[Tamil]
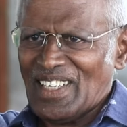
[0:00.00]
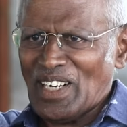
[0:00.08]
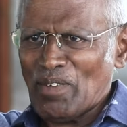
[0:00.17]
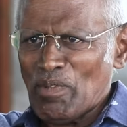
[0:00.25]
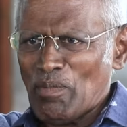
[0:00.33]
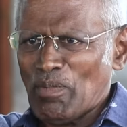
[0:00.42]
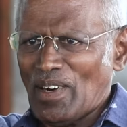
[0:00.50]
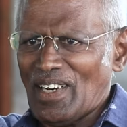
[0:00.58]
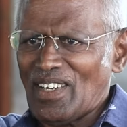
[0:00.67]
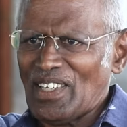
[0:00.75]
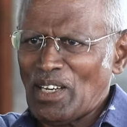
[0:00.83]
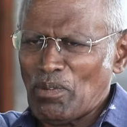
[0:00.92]
இருக்கிற
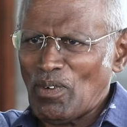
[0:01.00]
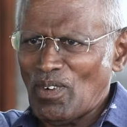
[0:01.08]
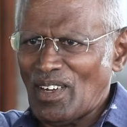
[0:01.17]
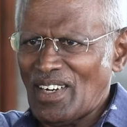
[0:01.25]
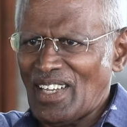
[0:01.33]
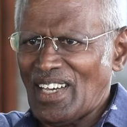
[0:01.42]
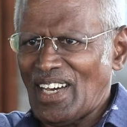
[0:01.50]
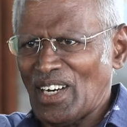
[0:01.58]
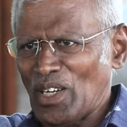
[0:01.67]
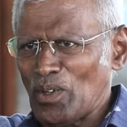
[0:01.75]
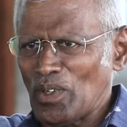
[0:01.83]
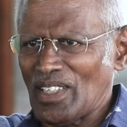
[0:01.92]
மெம்பர்லாம் என்ன பண்ணுவாங்கன்னா
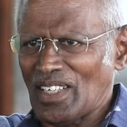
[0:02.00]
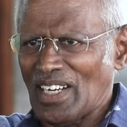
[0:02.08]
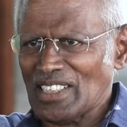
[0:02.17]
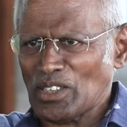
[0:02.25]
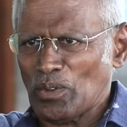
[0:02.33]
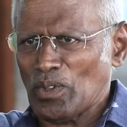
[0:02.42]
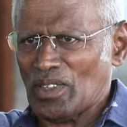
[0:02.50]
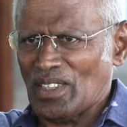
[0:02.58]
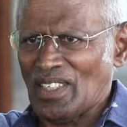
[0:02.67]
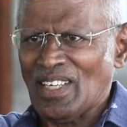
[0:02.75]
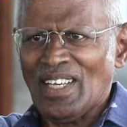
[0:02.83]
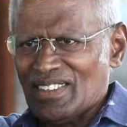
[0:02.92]
யாரோ ஒருத்தன் காசை
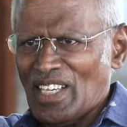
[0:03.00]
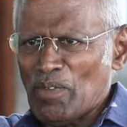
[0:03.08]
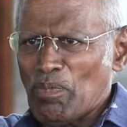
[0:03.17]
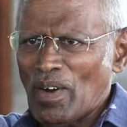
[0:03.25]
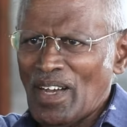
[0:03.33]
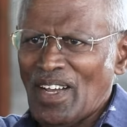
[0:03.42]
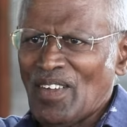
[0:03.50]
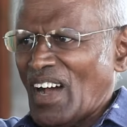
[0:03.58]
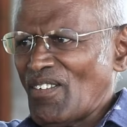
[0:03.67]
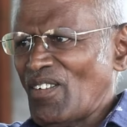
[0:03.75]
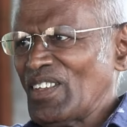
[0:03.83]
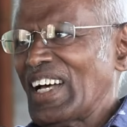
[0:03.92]
கொடுத்து ஜெயிப்பான்
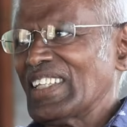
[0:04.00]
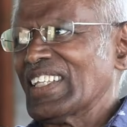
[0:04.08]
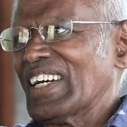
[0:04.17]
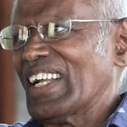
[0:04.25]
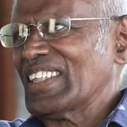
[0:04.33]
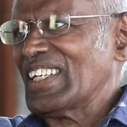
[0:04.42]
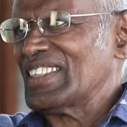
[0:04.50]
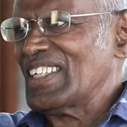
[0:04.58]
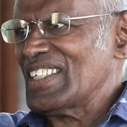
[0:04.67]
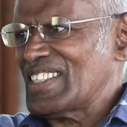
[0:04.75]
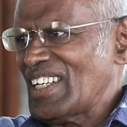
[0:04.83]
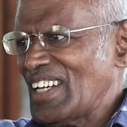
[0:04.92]
அவன் வந்து அந்த காலத்தில்
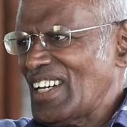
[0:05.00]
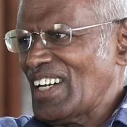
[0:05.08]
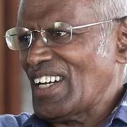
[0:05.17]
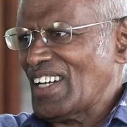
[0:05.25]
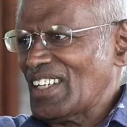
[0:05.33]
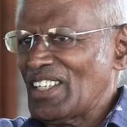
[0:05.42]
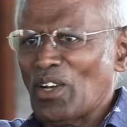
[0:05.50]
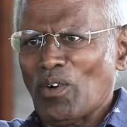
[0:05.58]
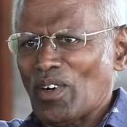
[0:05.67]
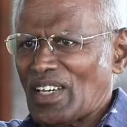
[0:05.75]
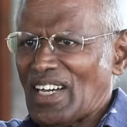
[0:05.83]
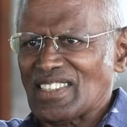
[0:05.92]
ஜெயிச்சா
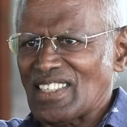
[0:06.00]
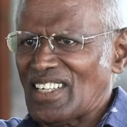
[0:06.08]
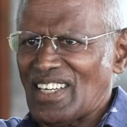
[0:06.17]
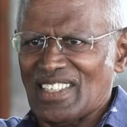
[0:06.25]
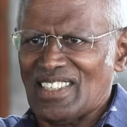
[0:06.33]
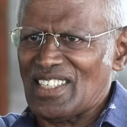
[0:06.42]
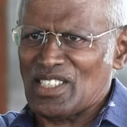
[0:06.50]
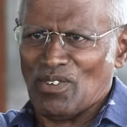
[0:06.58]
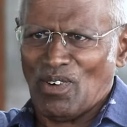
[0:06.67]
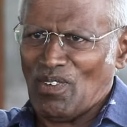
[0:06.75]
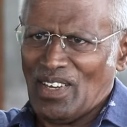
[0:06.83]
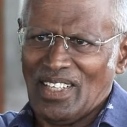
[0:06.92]
ஹீரோவோட கால் சீட்டுக்காக ஜெயிச்சு
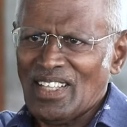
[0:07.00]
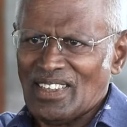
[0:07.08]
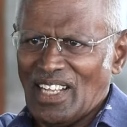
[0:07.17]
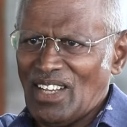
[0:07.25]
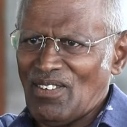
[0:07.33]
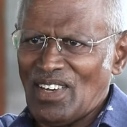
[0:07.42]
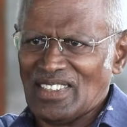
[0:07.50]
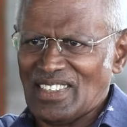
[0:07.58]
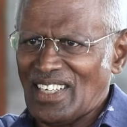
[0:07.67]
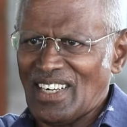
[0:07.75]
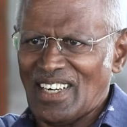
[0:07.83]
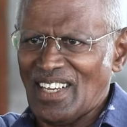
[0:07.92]
வருவான் தலைவனா
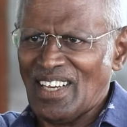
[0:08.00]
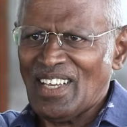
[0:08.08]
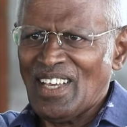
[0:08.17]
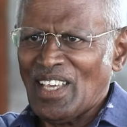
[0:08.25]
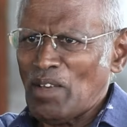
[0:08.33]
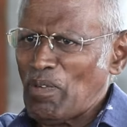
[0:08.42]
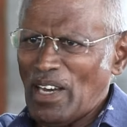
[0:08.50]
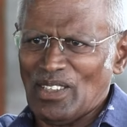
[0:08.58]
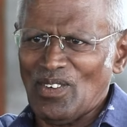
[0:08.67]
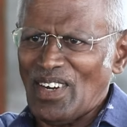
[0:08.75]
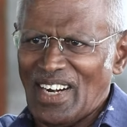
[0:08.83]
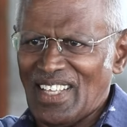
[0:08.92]
செக்ரட்டரியா இப்போ
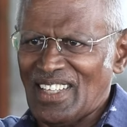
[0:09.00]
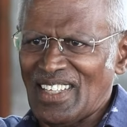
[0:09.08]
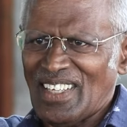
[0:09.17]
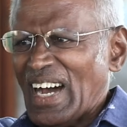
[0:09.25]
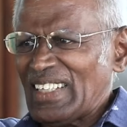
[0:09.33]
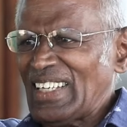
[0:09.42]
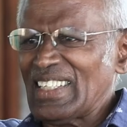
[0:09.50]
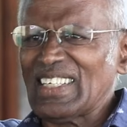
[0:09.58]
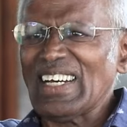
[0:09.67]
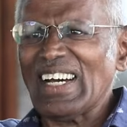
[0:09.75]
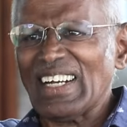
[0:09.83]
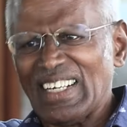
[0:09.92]
அதுவும் கிடையாது அதை
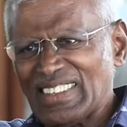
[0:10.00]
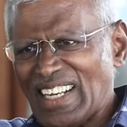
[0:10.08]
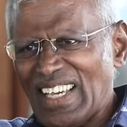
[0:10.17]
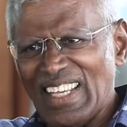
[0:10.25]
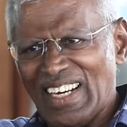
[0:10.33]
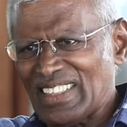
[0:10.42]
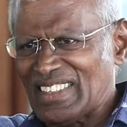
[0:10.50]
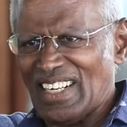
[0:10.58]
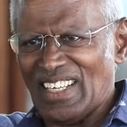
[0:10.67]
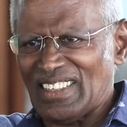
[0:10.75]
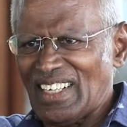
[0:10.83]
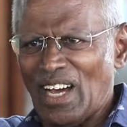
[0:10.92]
எதுக்காக நடத்துகிறாங்கன்னு எனக்கு
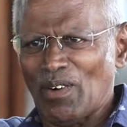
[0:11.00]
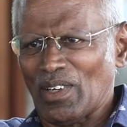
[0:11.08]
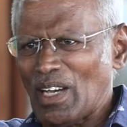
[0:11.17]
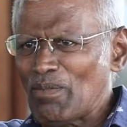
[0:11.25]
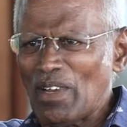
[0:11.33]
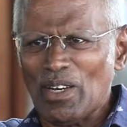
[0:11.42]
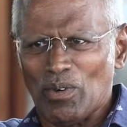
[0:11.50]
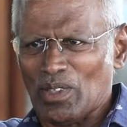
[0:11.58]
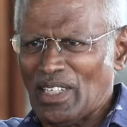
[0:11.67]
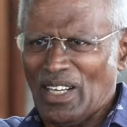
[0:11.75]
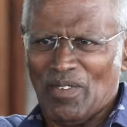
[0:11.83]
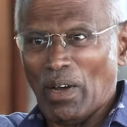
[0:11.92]
தெரியாது நான் ஒரு கம்ப்ளைண்ட்
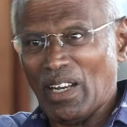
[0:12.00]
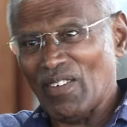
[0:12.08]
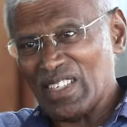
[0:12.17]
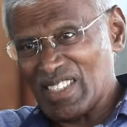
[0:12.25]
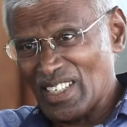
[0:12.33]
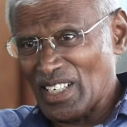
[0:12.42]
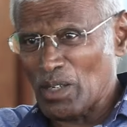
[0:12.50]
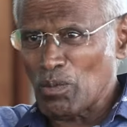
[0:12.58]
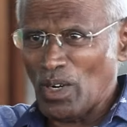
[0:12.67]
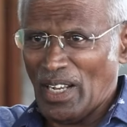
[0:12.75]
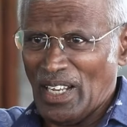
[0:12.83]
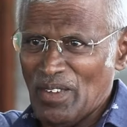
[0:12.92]
கொடுத்தேன் பல வருஷங்களுக்கு
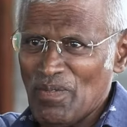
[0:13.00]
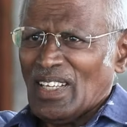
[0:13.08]
முன்னால்